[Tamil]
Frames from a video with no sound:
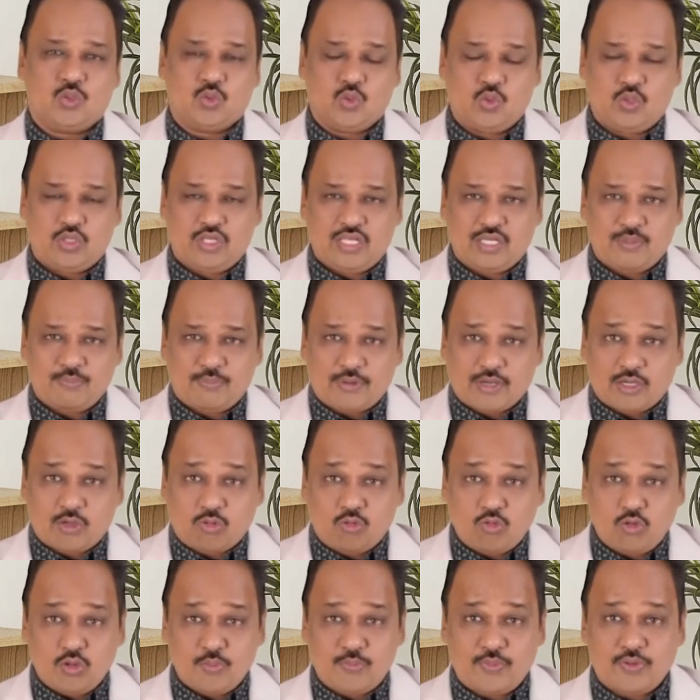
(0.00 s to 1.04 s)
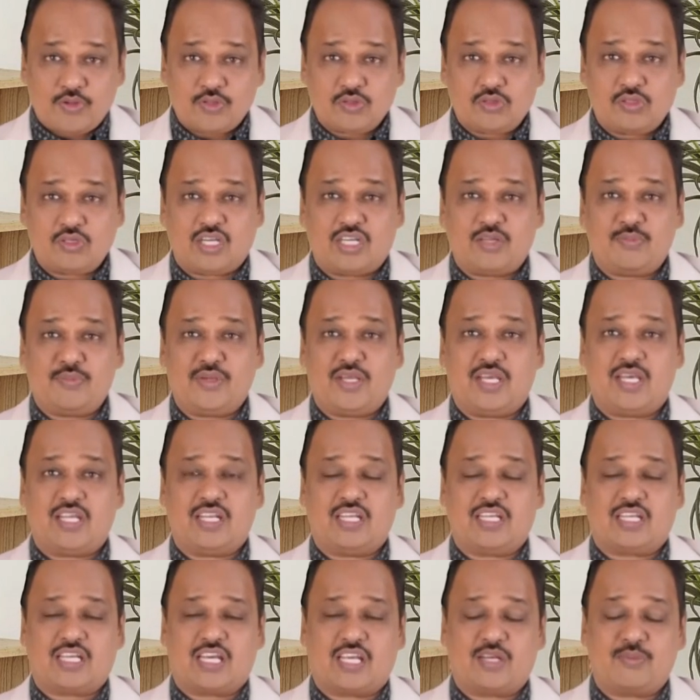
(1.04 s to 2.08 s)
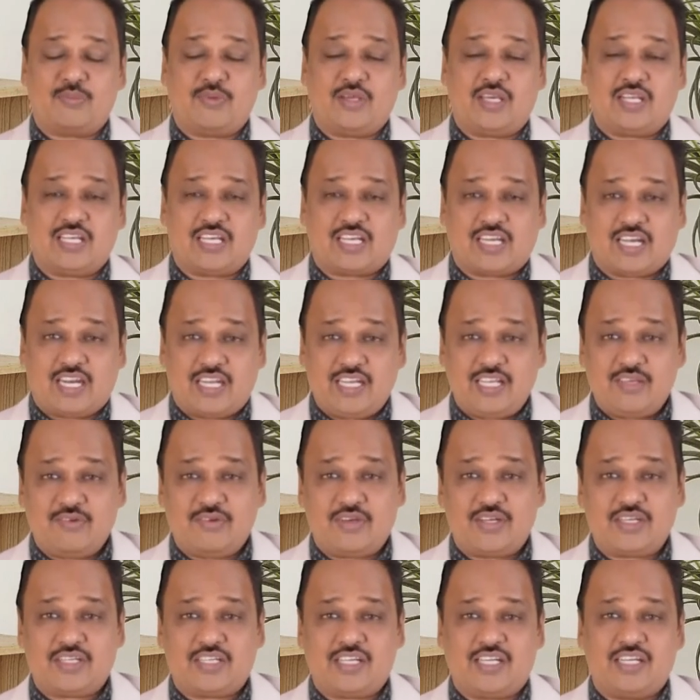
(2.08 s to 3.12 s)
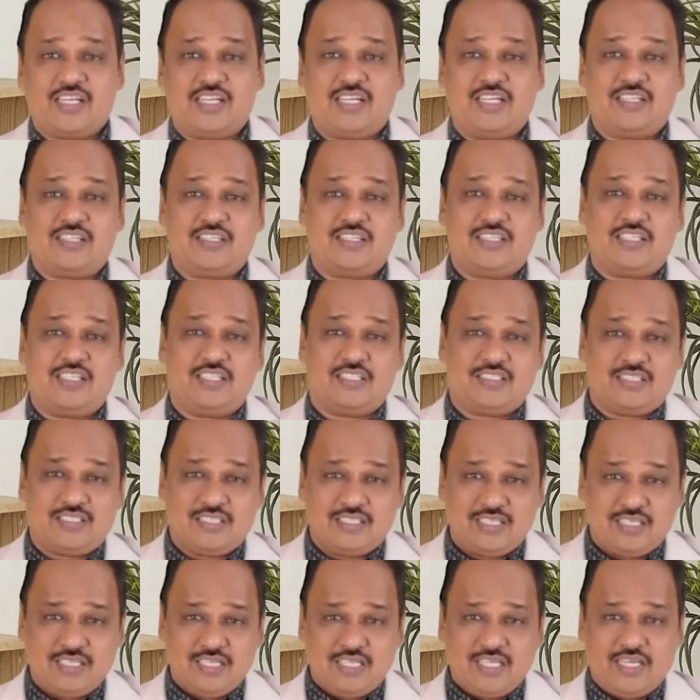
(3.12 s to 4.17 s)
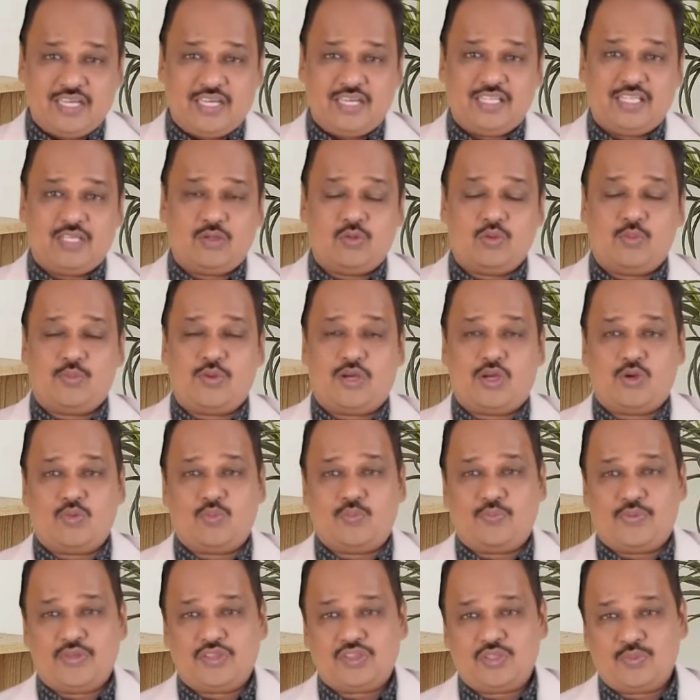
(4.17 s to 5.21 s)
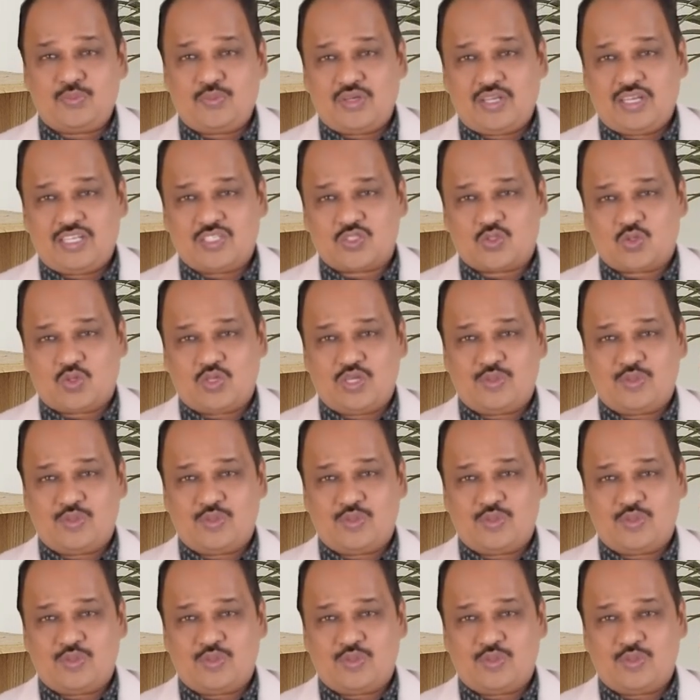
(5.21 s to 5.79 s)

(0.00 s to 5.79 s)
சூரியன் பக்குவப்படுத்தும் அருமையான கருமையான கனி வர்க்கங்கள் என்று இதை உபா முப்பத்தி மூணில்